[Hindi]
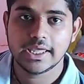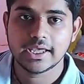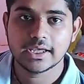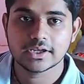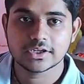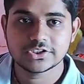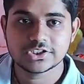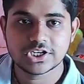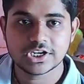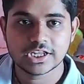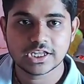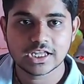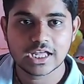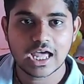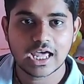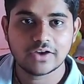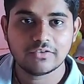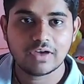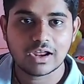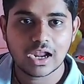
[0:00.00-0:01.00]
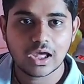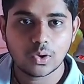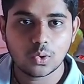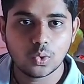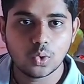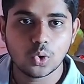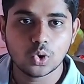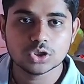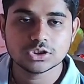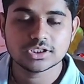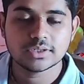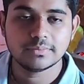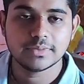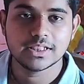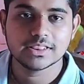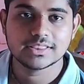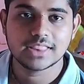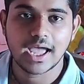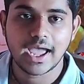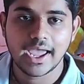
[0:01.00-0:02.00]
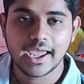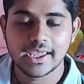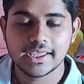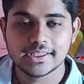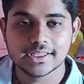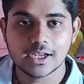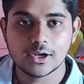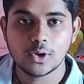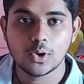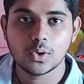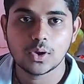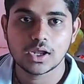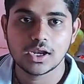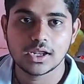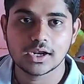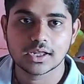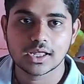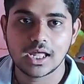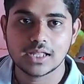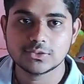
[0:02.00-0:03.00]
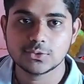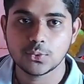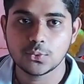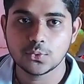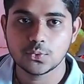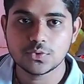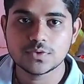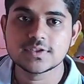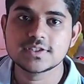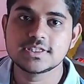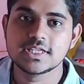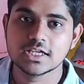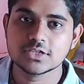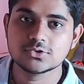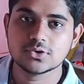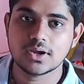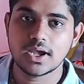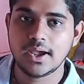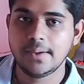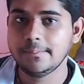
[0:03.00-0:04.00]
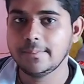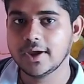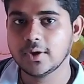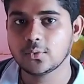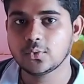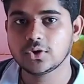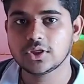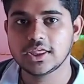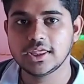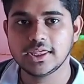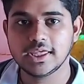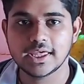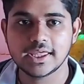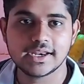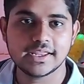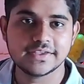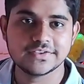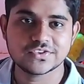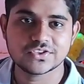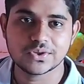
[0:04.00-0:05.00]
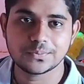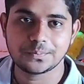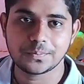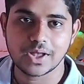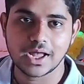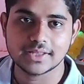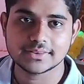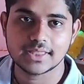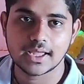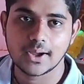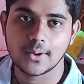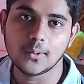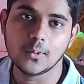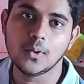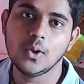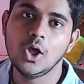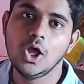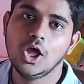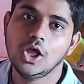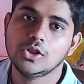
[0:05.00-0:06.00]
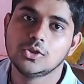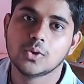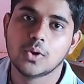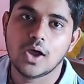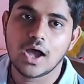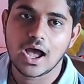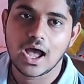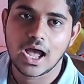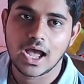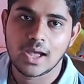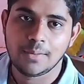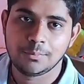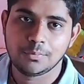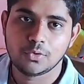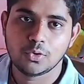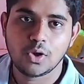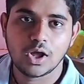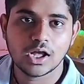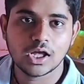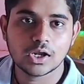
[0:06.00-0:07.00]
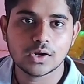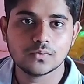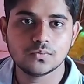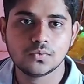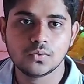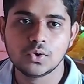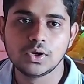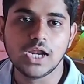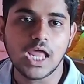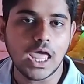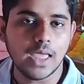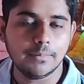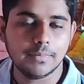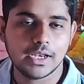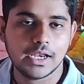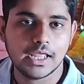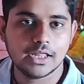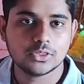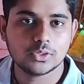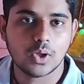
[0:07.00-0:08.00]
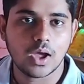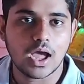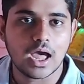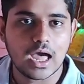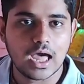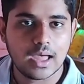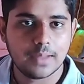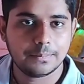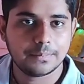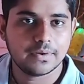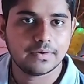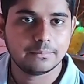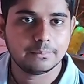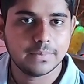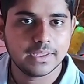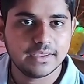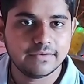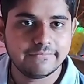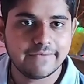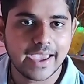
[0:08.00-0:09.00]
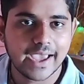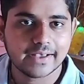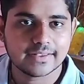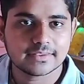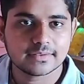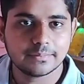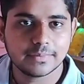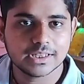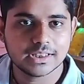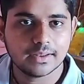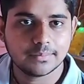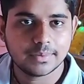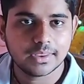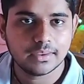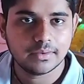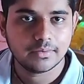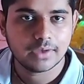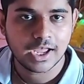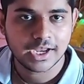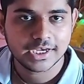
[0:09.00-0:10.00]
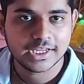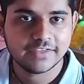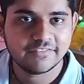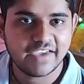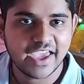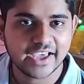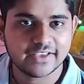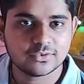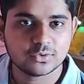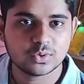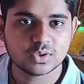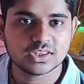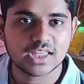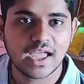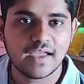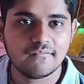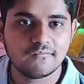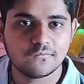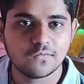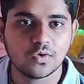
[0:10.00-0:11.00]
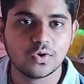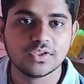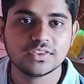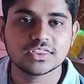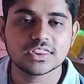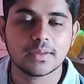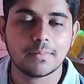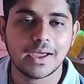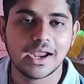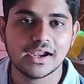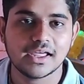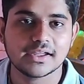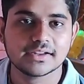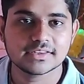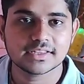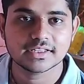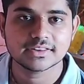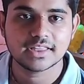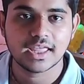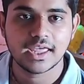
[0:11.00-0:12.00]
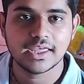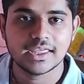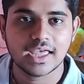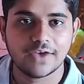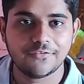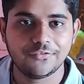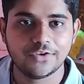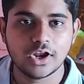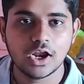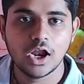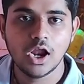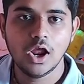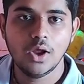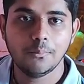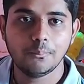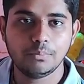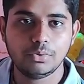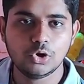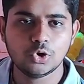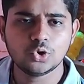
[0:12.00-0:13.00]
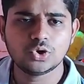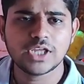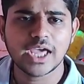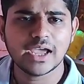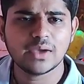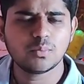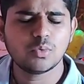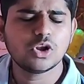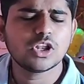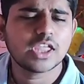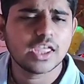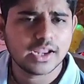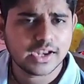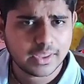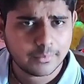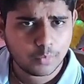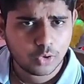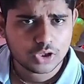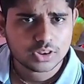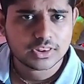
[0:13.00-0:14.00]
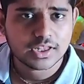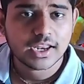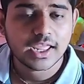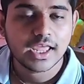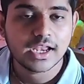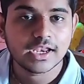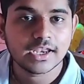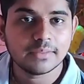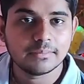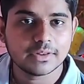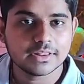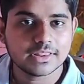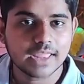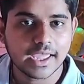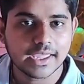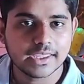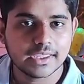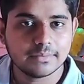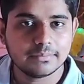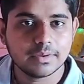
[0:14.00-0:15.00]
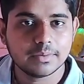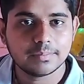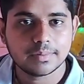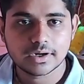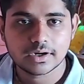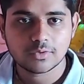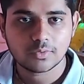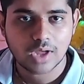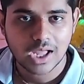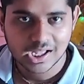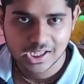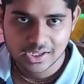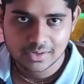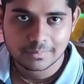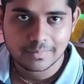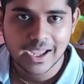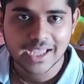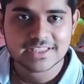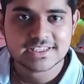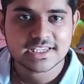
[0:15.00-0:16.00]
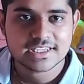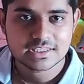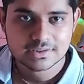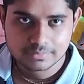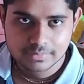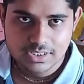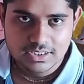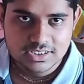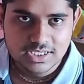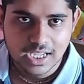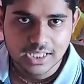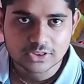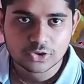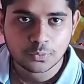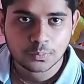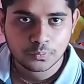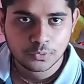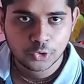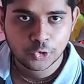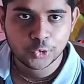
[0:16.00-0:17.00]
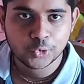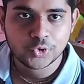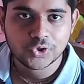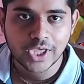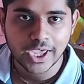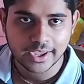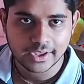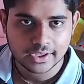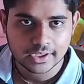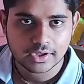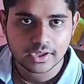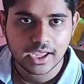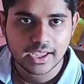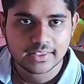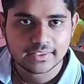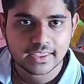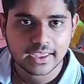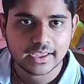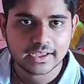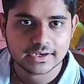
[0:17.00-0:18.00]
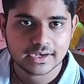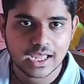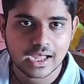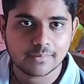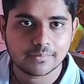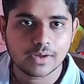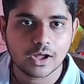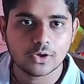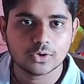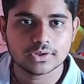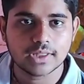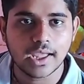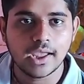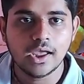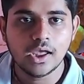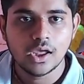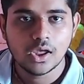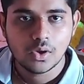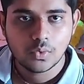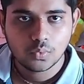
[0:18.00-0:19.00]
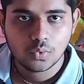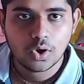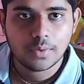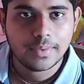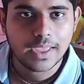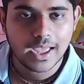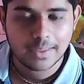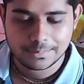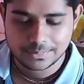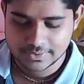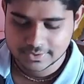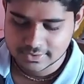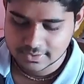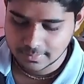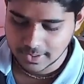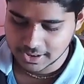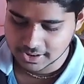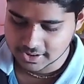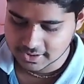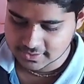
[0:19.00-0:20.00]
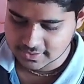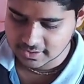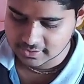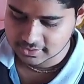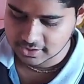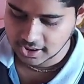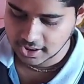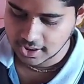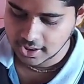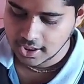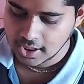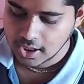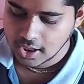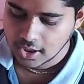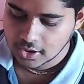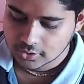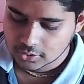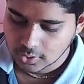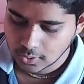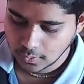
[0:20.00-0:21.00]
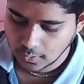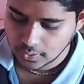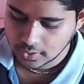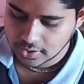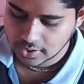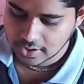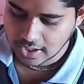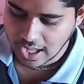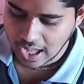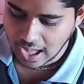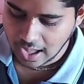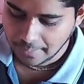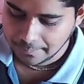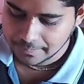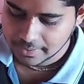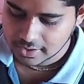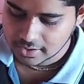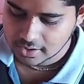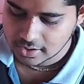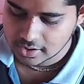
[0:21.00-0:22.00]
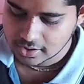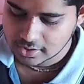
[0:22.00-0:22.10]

एक श्रृंगार वाला गोंद मिलता है येलो कलर का तो उससे जो है मैं उनकी इयर चिपकाता हूँ तो आपको अगर वो ना मिले तो आप बी वैक्स मतलब कि हनी वैक्स होता है वो इस्तेमाल कर सकते हैं या फिर ब्लू टैग बोल के रे बहुत रेयरली मिलता है ये भी बट अगर बाई चांस मिल जाए तो ब्लू टैग ऐसा एक नाम का होता है वो भी आप इस्तेमाल कर सकते हैं तो आप